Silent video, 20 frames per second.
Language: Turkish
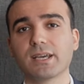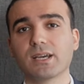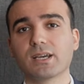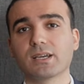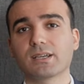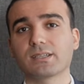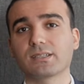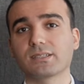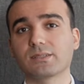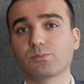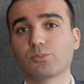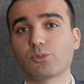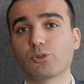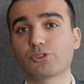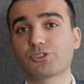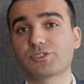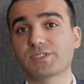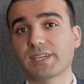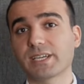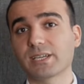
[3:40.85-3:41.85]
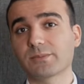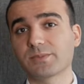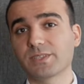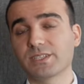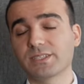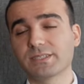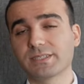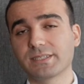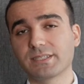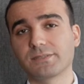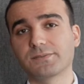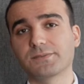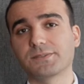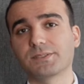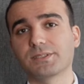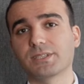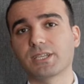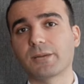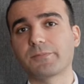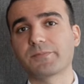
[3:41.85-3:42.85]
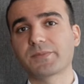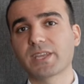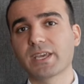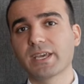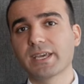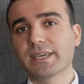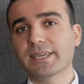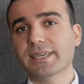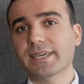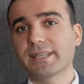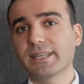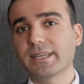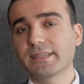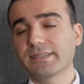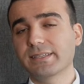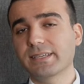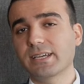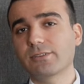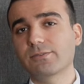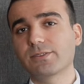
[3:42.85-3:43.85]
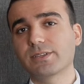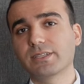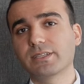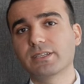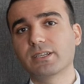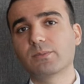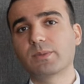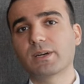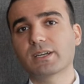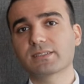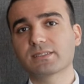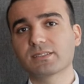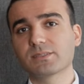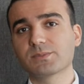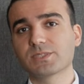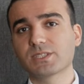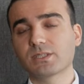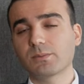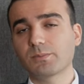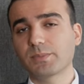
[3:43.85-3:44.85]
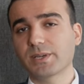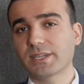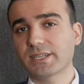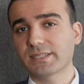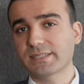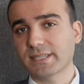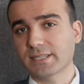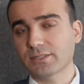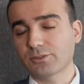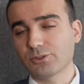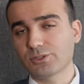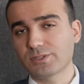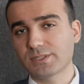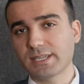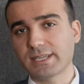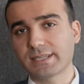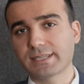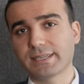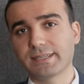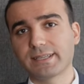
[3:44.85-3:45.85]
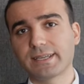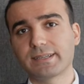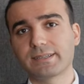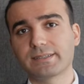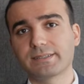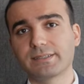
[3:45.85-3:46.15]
e, borç sahipleri tarafından. Gelen diğer verilere baktığım zaman parasal göstergeler